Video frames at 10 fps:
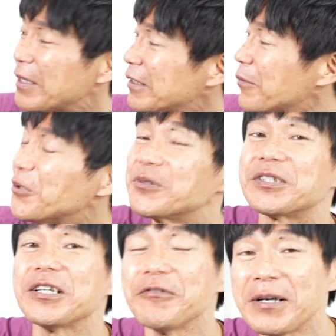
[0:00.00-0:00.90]
ら木
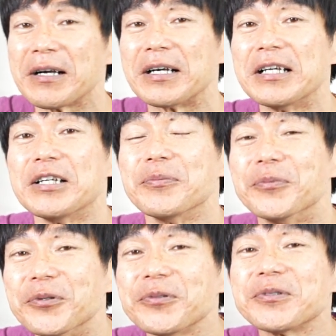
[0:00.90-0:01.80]
星は
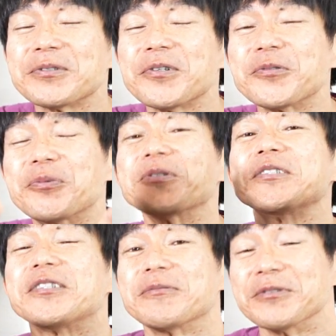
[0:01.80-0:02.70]
ものすごく
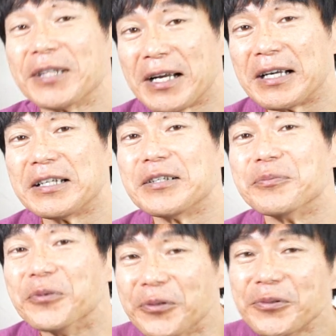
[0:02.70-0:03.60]
ポジティブな、
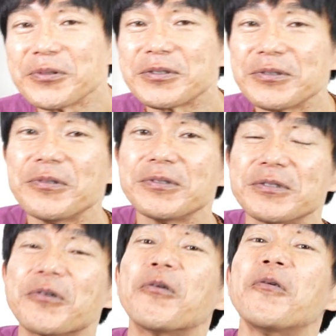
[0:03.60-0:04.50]
ものすご
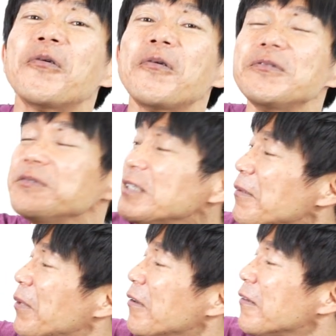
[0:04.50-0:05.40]
く幸運
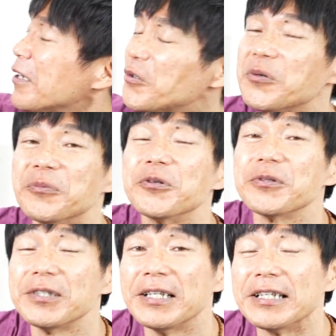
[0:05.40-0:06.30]
なパワーを
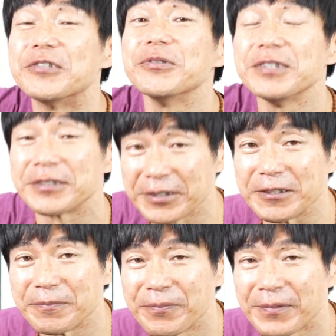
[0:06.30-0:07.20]
持っているんで
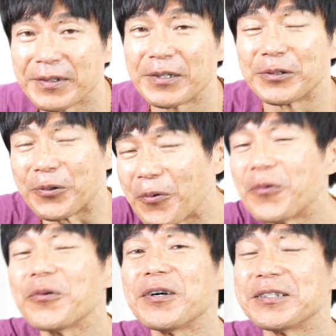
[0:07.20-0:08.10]
す。と
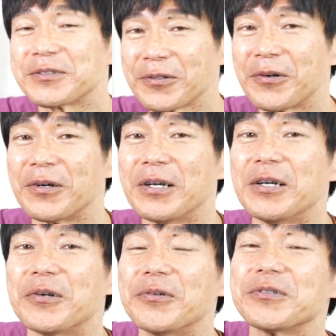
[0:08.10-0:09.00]
ころがですよ、
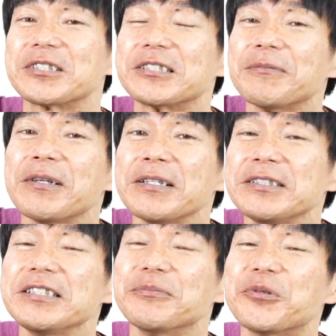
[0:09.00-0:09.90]
この素晴ら
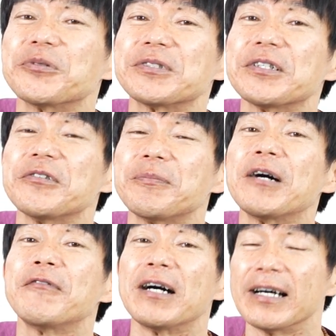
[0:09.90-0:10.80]
しい木星の
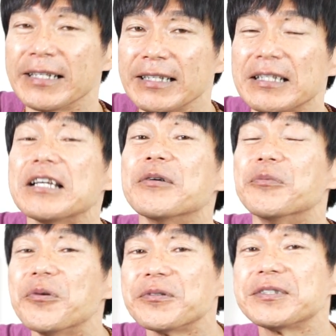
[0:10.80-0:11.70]
パワーがね、
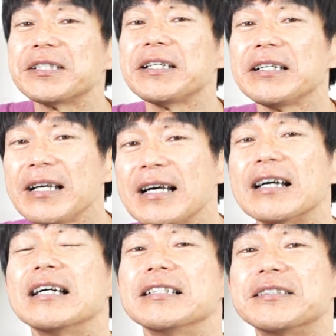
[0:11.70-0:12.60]
木星
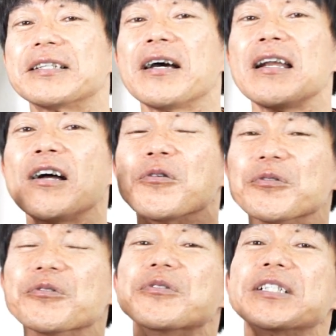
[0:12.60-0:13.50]
が力を
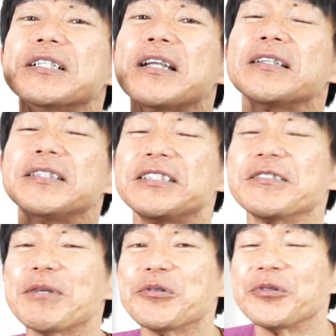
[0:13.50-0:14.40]
失って
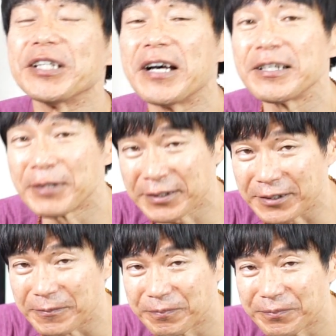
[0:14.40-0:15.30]
しまう時があります。